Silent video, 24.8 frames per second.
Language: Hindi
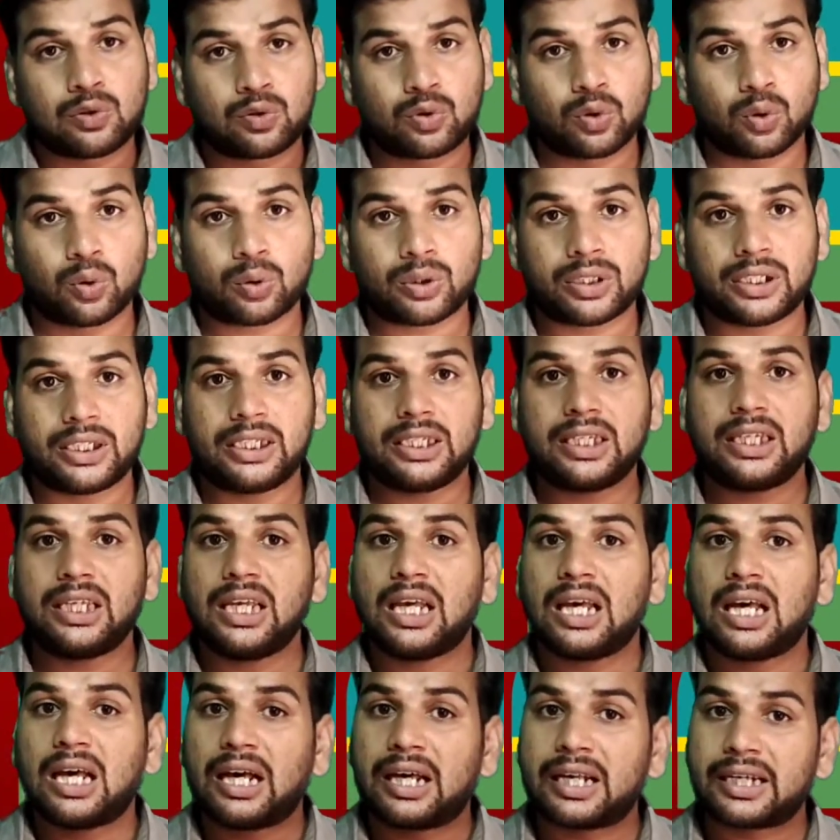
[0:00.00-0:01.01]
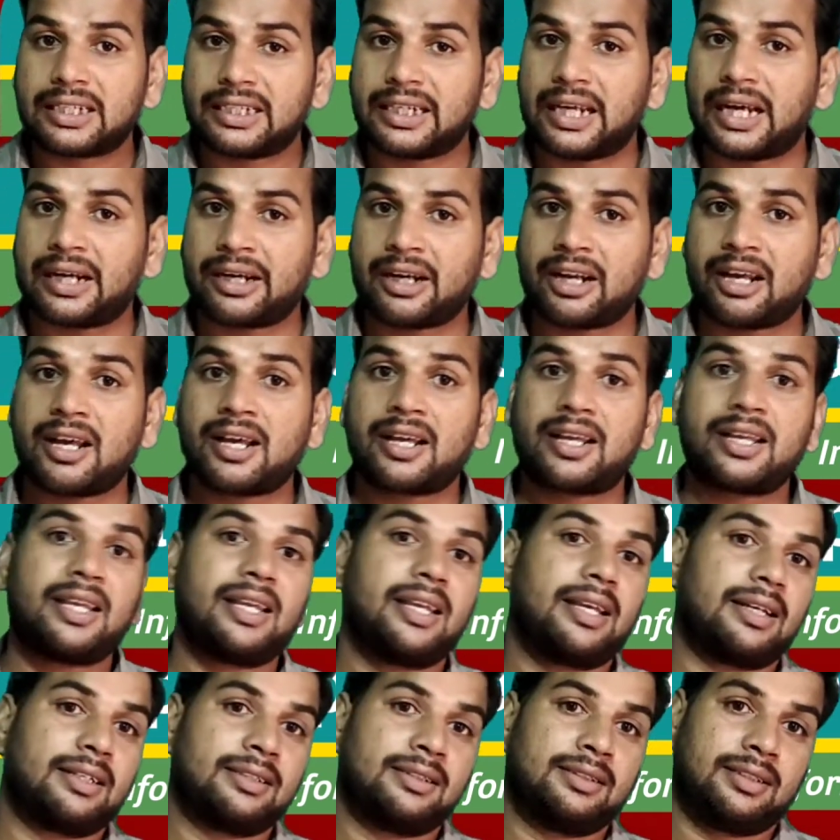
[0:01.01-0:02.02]
जो कि हरियाणा
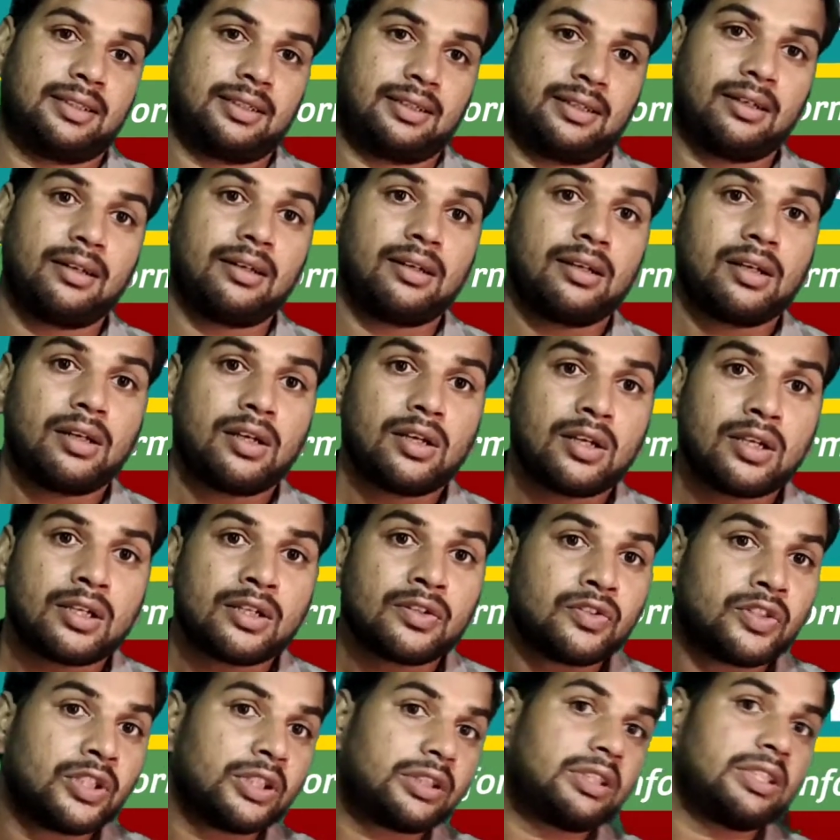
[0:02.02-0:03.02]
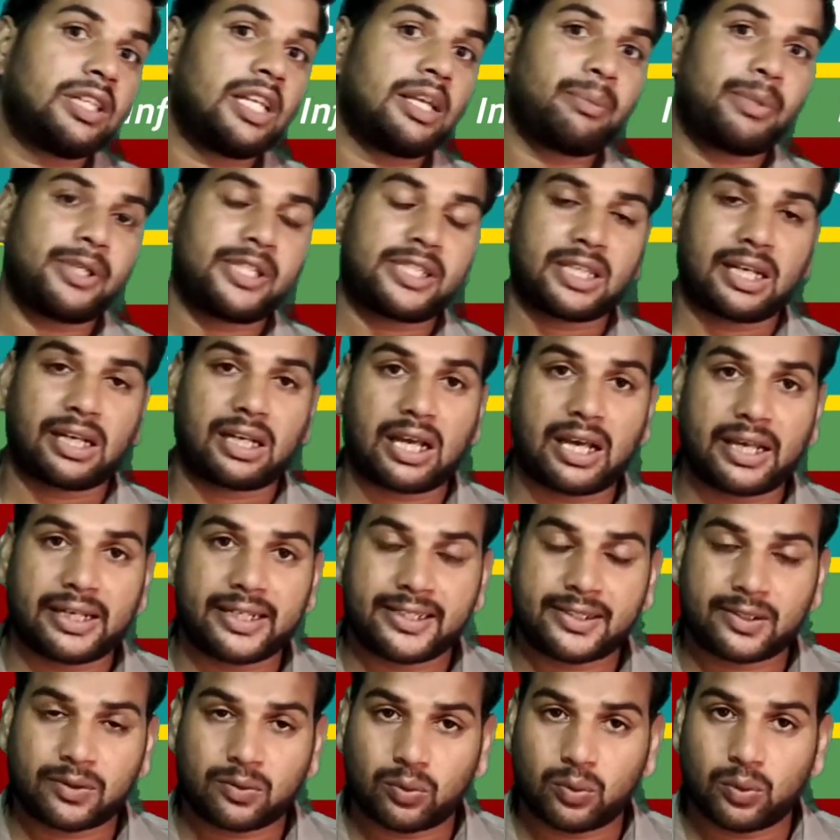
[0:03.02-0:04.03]
के अंदर जितने भी
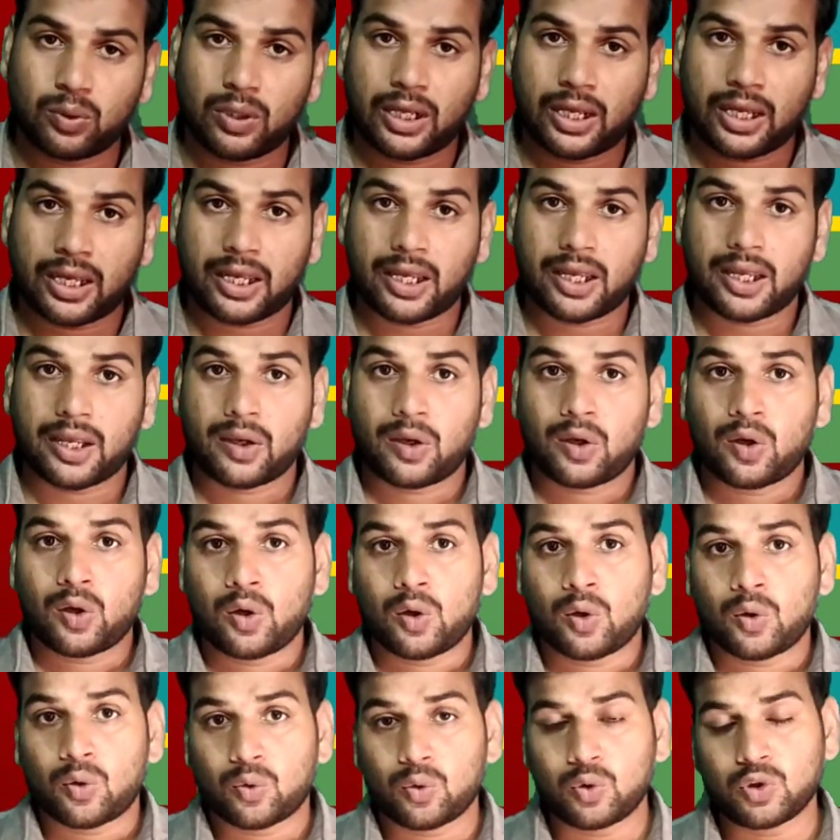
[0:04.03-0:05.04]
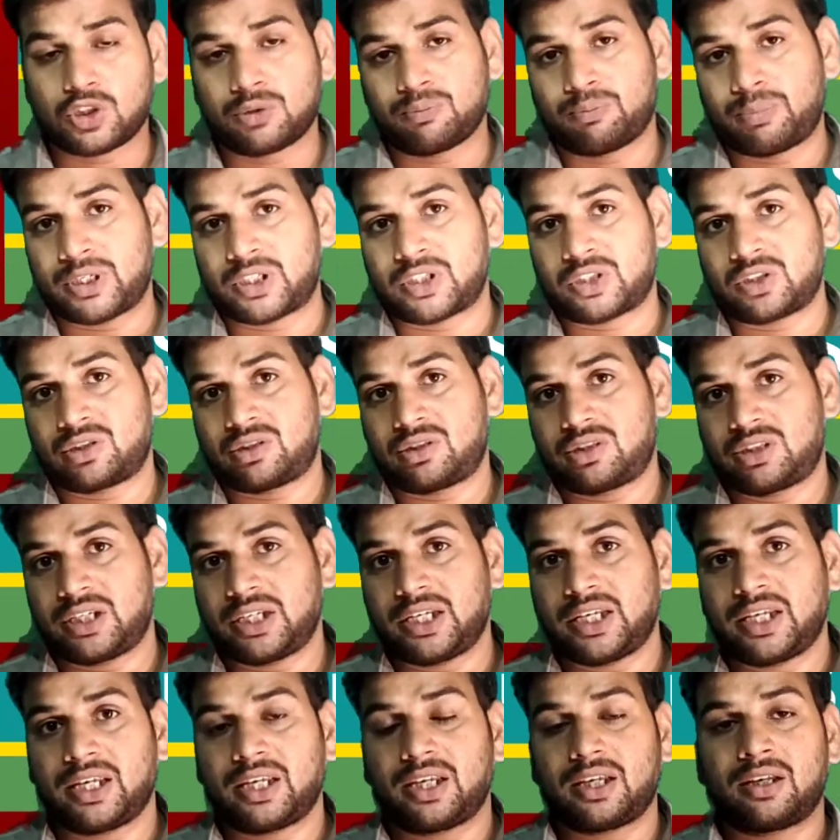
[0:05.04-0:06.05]
सरकारी स्कूल हैं उस
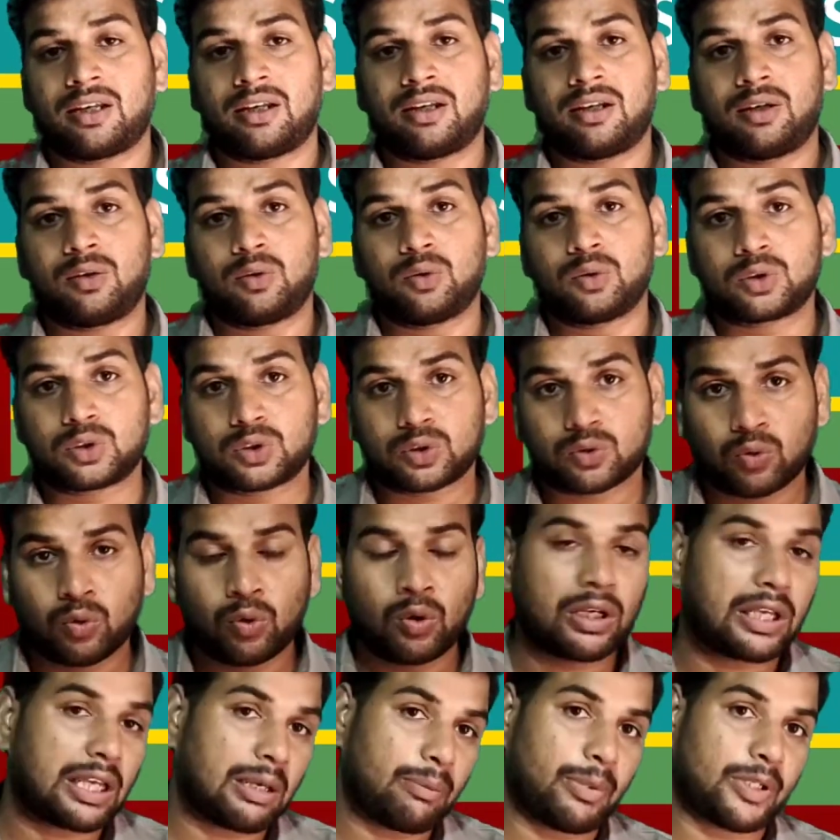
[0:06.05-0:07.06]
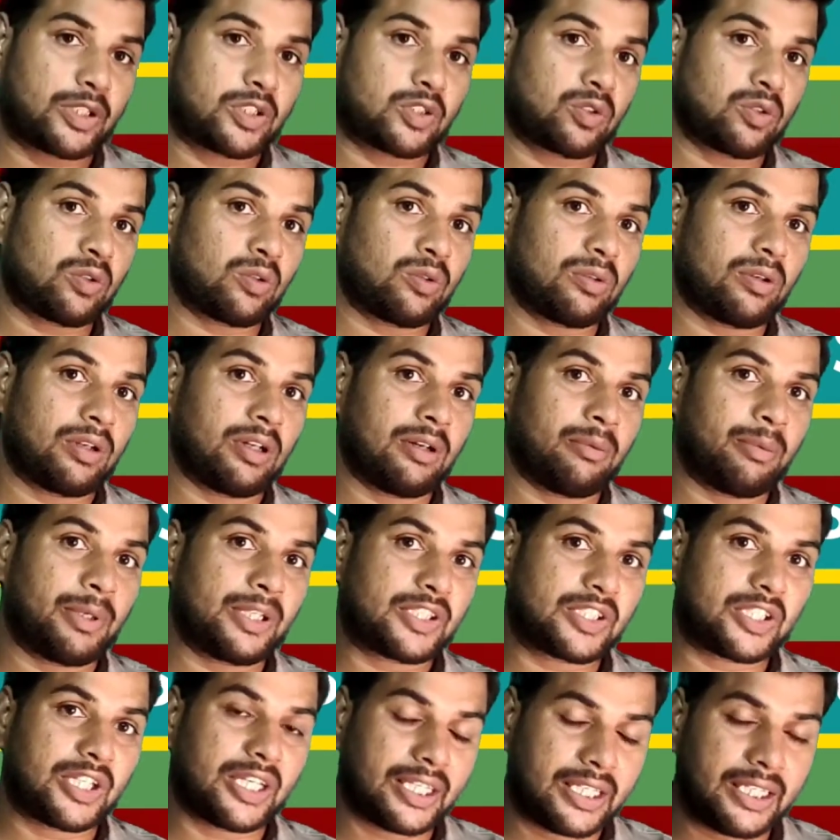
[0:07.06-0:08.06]
बच्चे उस स्कूल के बच्चों
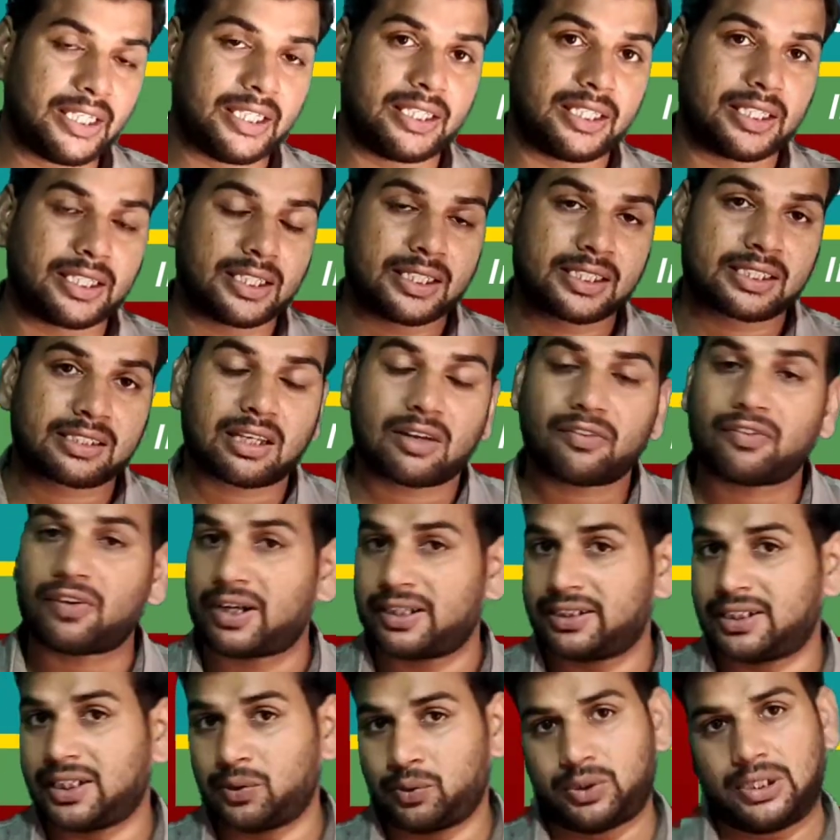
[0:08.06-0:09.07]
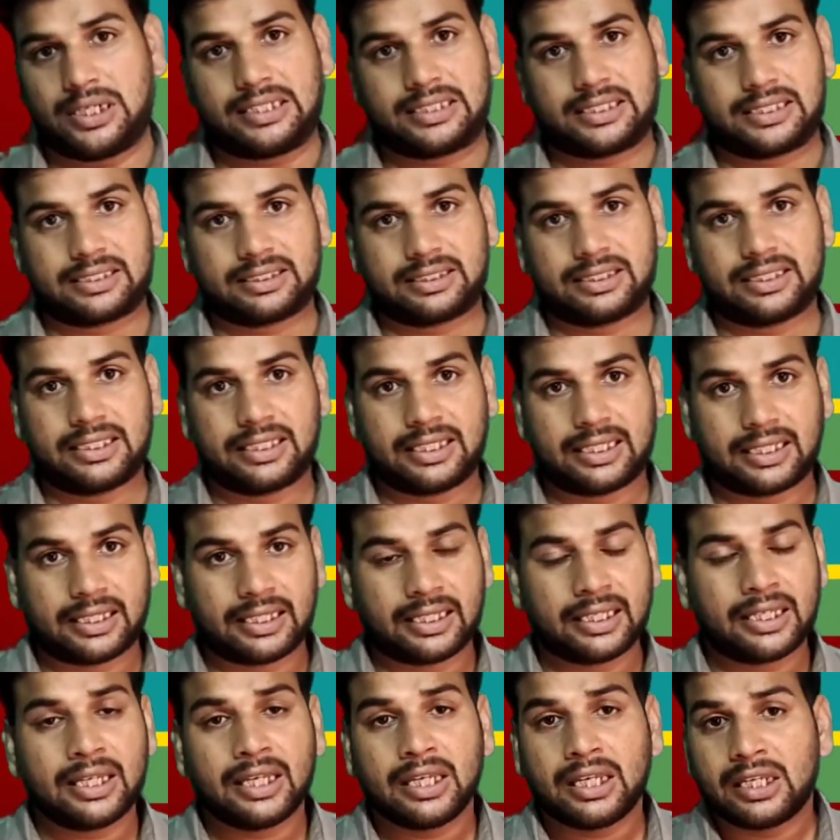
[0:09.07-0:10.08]
बच्चे ही इसका फ़ायदा उठा सकते
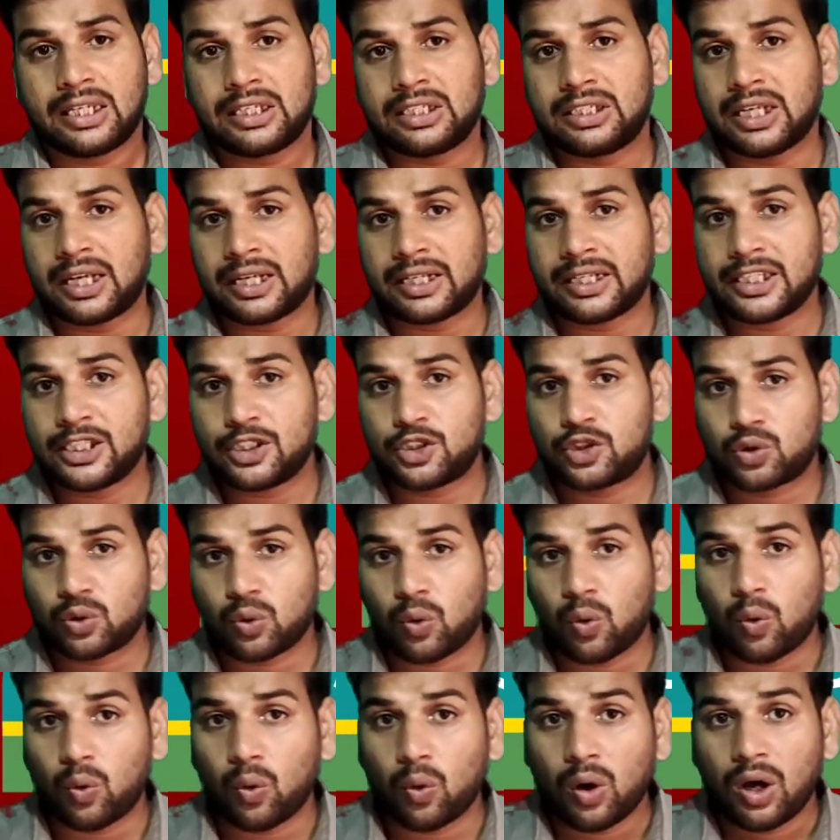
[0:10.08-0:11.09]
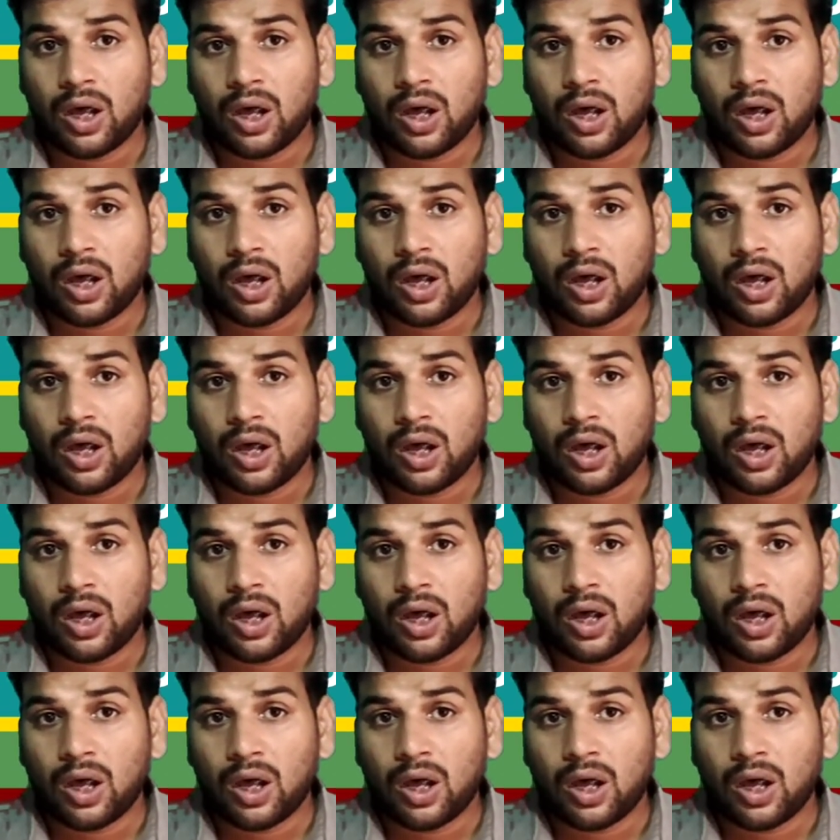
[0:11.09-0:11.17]
हैं यानी जो